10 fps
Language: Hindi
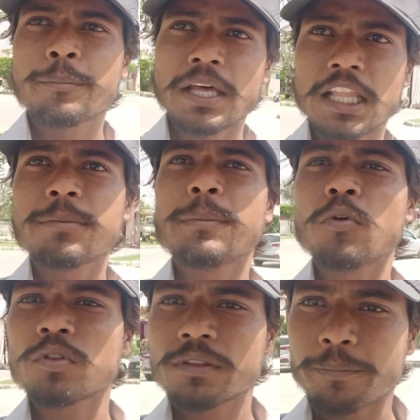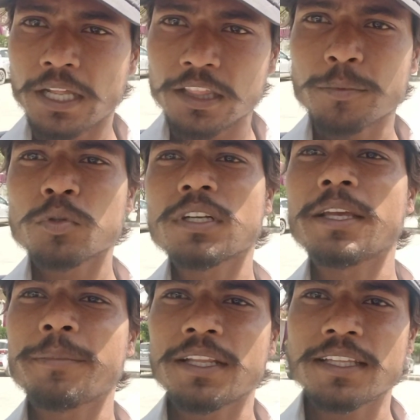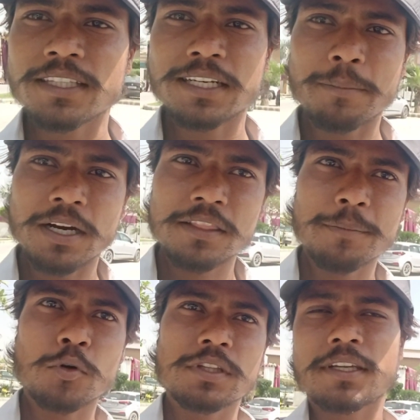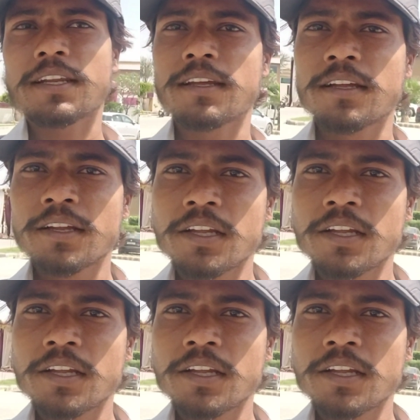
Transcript: पैलेस भी पैलेस भी उतना ही बढ़िया जितना बाहर से आपको दिख रहा है